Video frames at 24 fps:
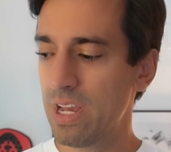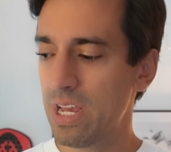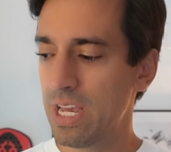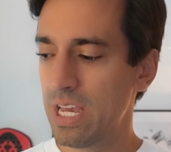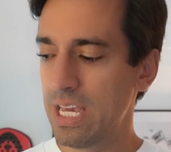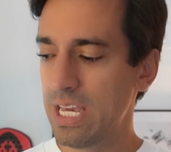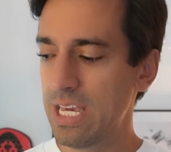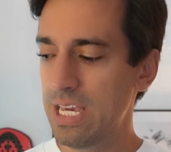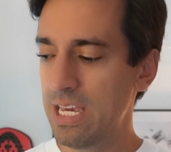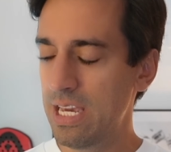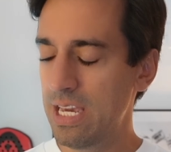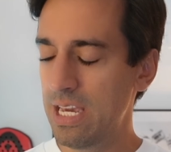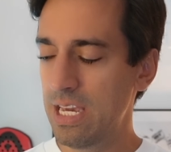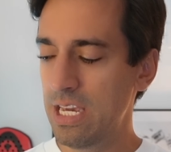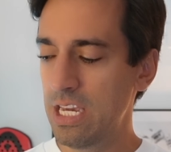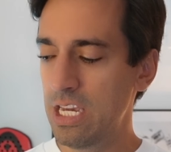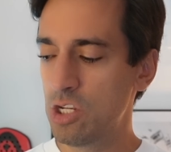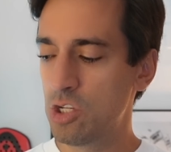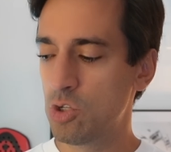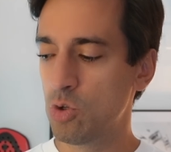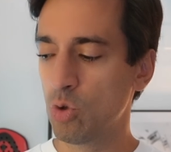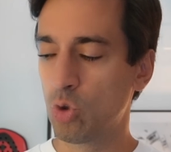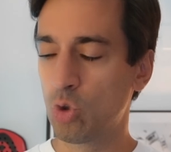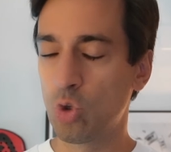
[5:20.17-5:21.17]
E
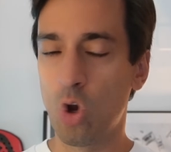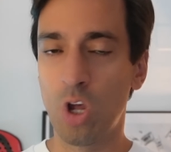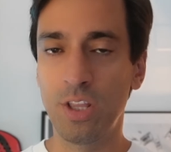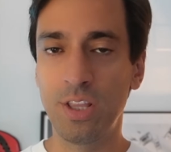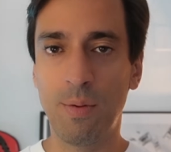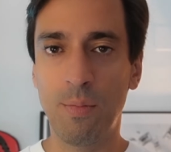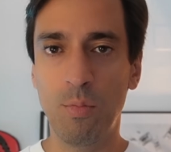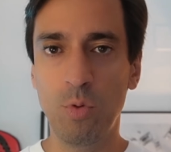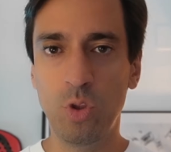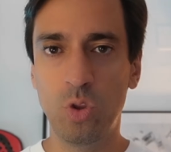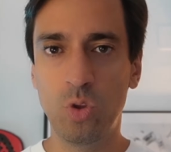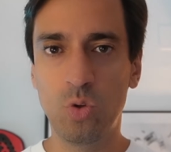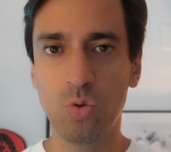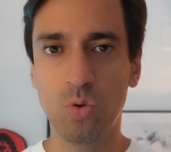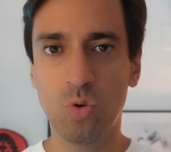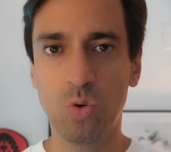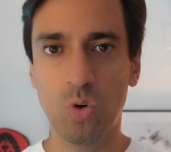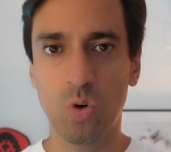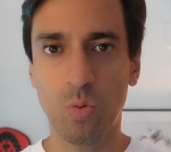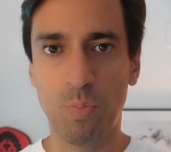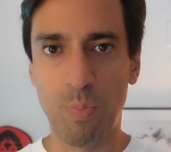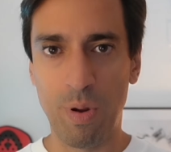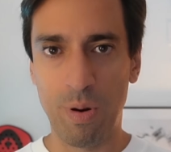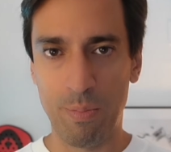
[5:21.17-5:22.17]
isso torna
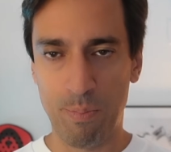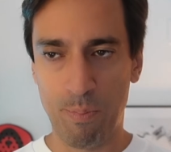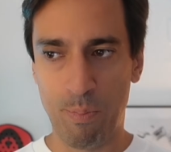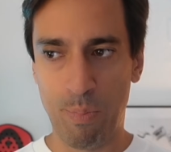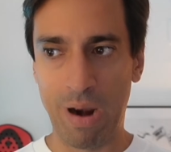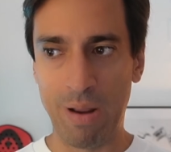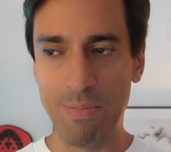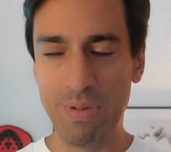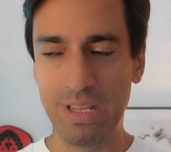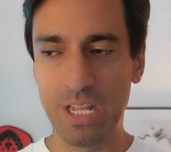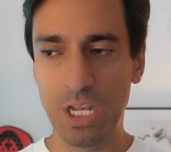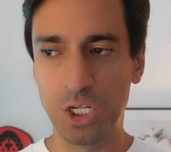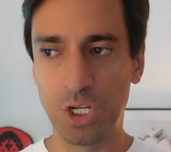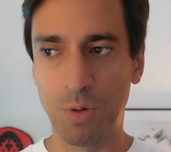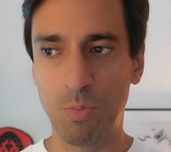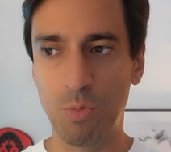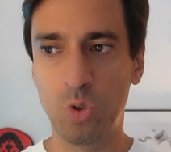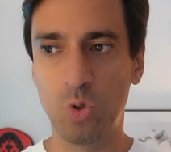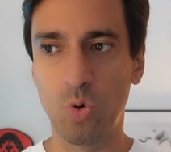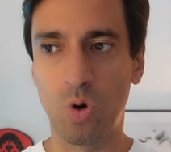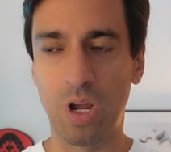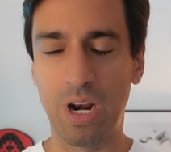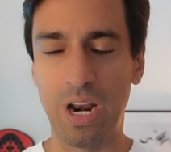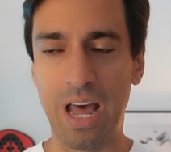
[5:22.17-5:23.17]
muito, para mim, deixar
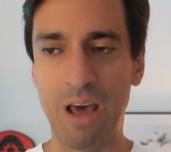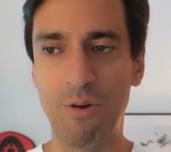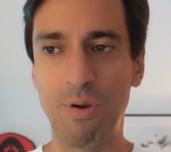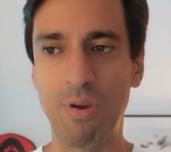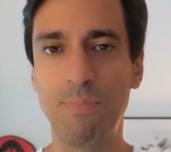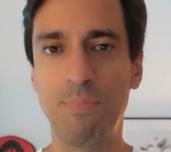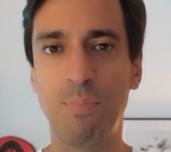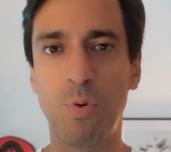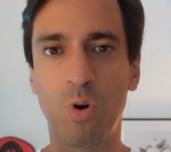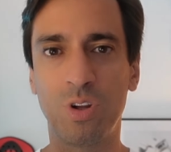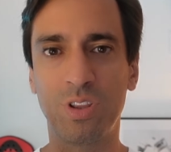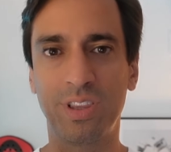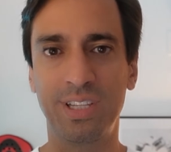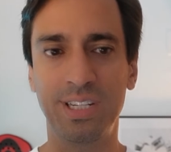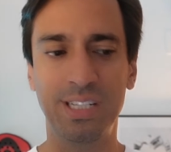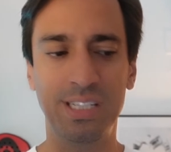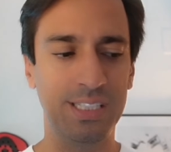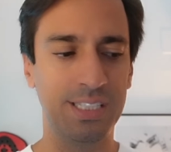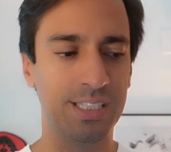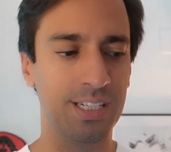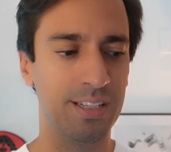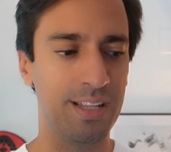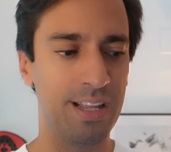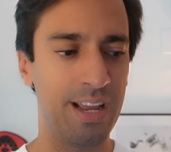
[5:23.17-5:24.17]
muito claro a
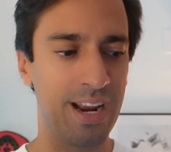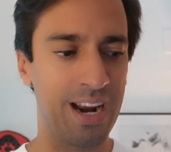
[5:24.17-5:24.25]
importância, né?